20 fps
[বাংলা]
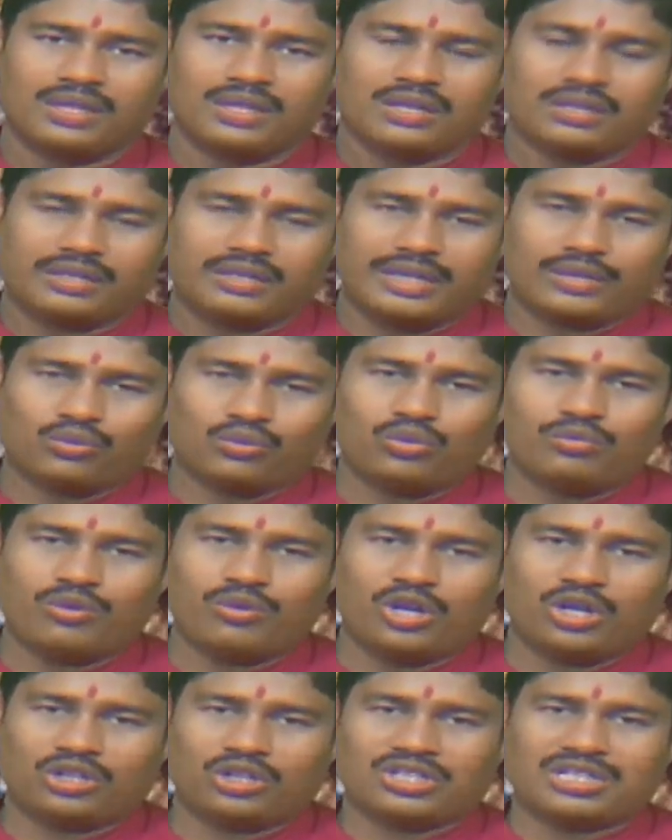কেতুর
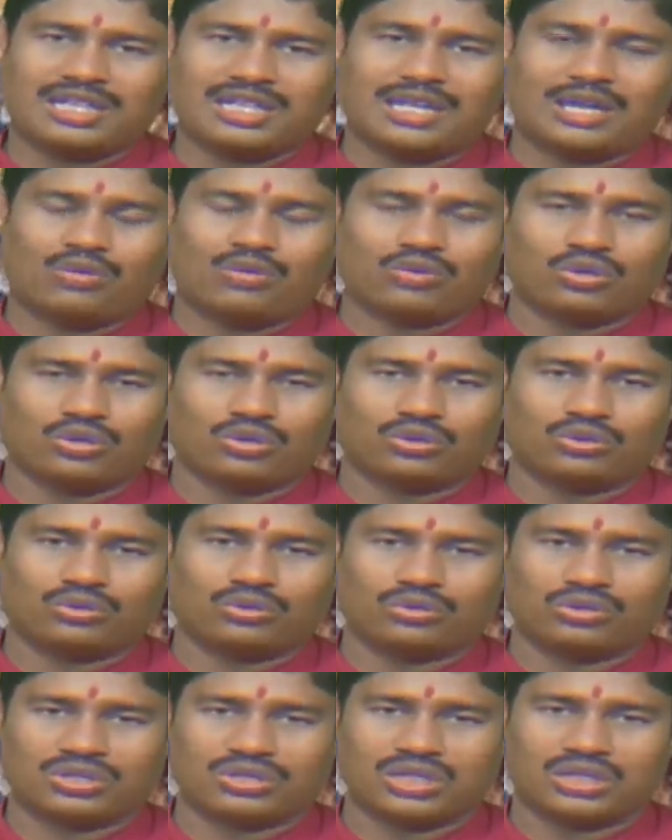মহাদশা রাহুর
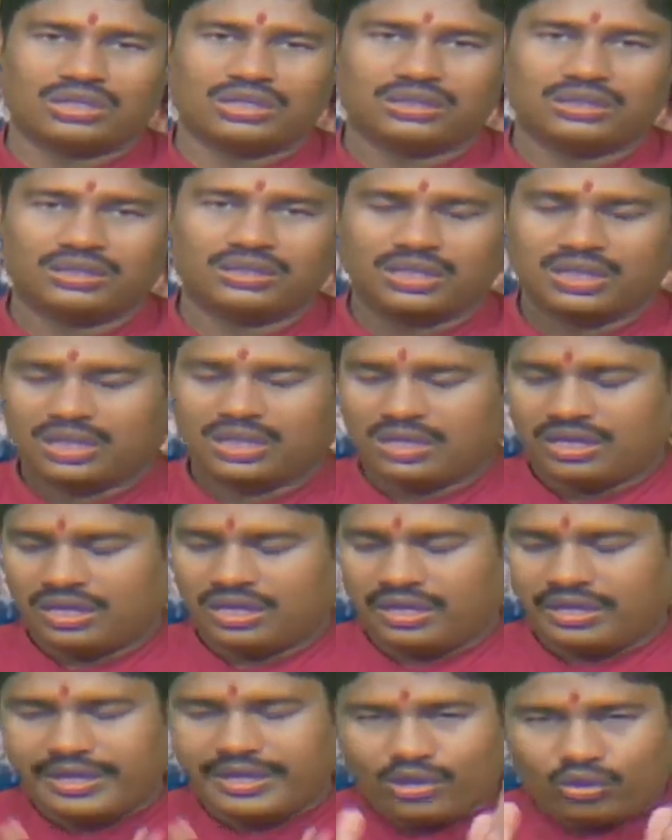অন্তর্দশা
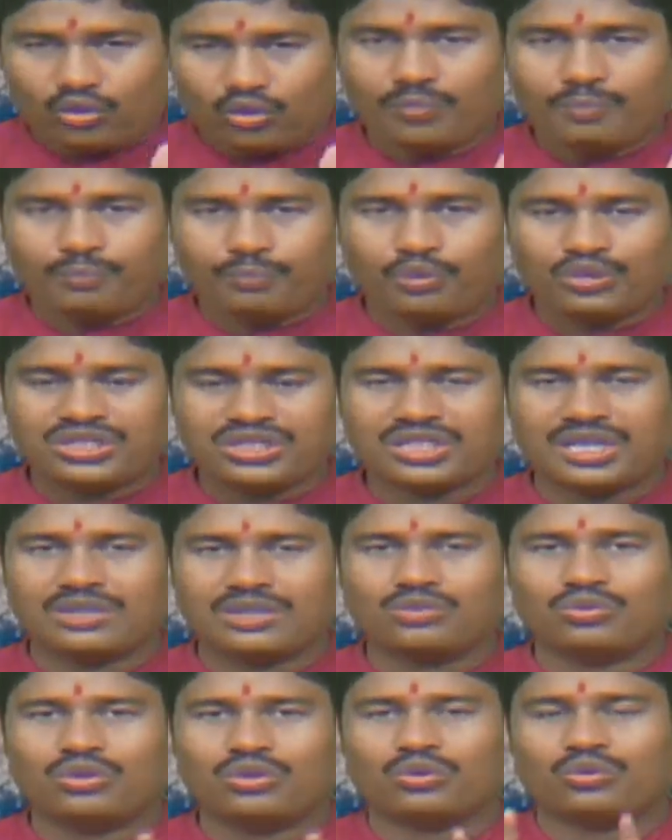এরকম পজিশন
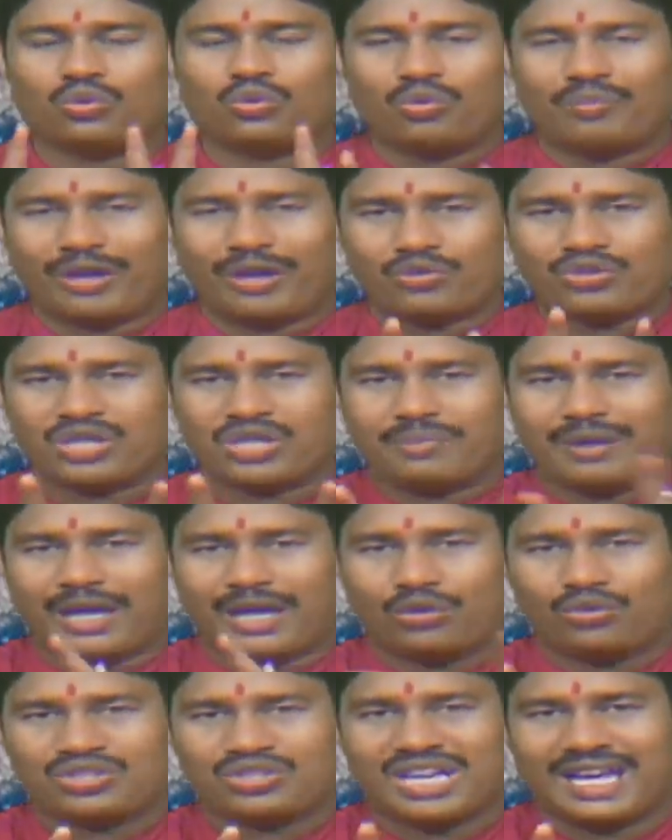গুলো কোনো মানুষের
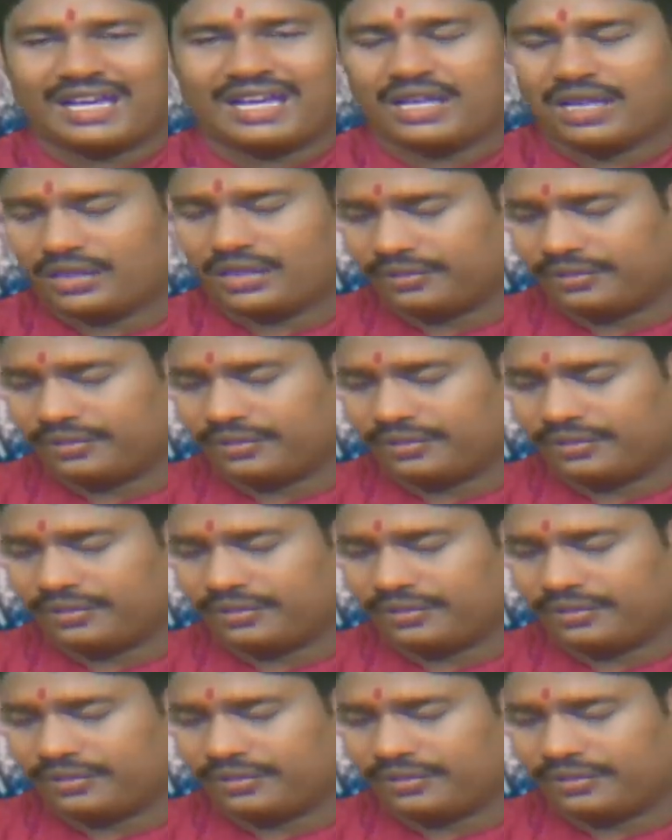ভালো যায় না